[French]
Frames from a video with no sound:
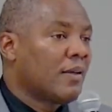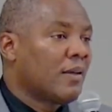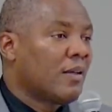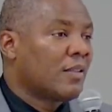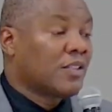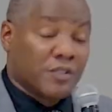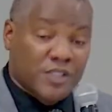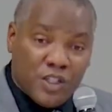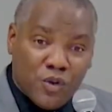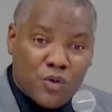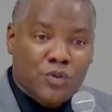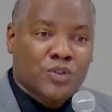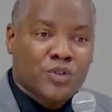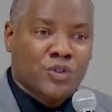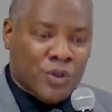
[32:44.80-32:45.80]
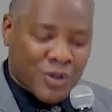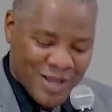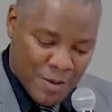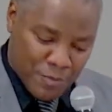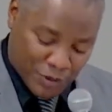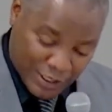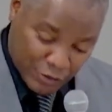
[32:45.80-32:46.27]
Sans dit long
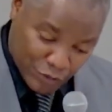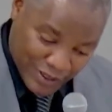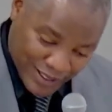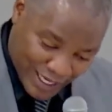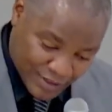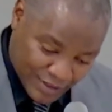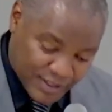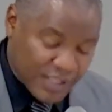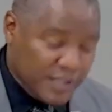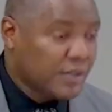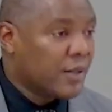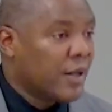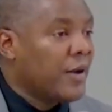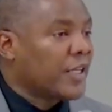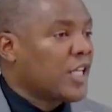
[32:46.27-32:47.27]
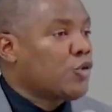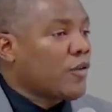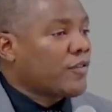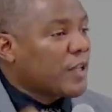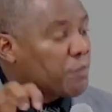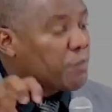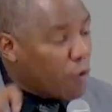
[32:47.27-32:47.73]
peut-être les racines qui doivent
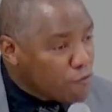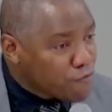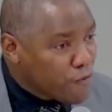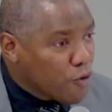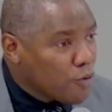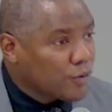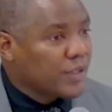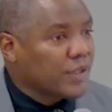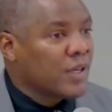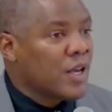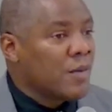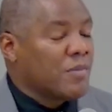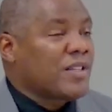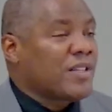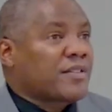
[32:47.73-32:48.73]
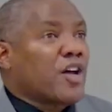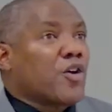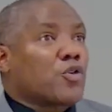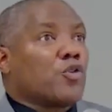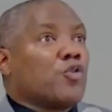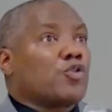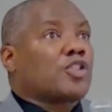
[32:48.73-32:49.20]
être profondes. Mais tant
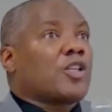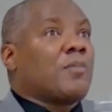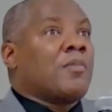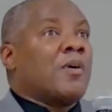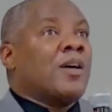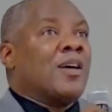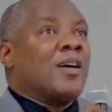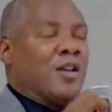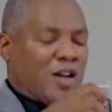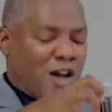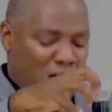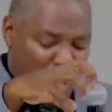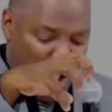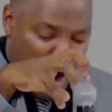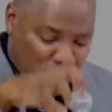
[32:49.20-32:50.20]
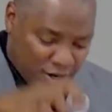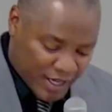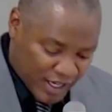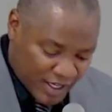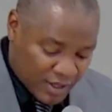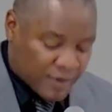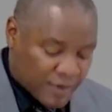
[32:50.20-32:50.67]
que nous sommes
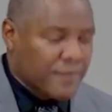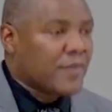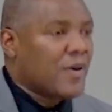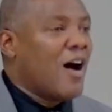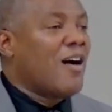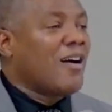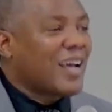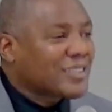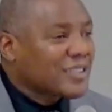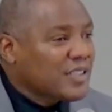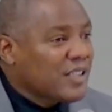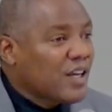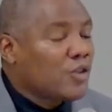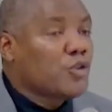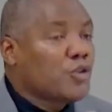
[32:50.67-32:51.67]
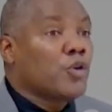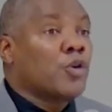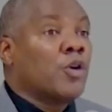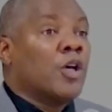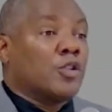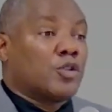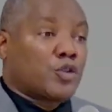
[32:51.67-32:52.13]
ancrés, enracinés en Dieu,
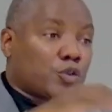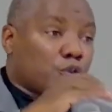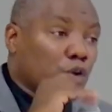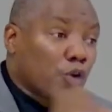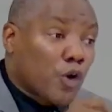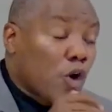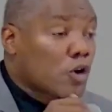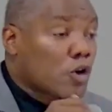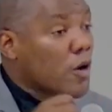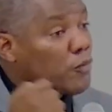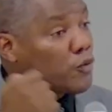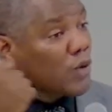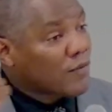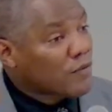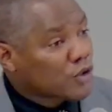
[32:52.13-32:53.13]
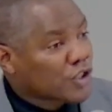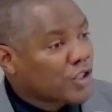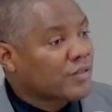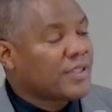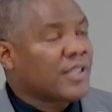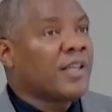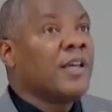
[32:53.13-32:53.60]
sur le roc, comme nous l'avons
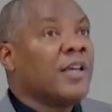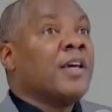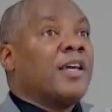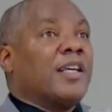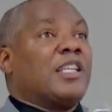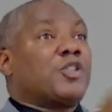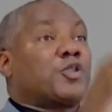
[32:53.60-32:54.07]
chanté, les yeux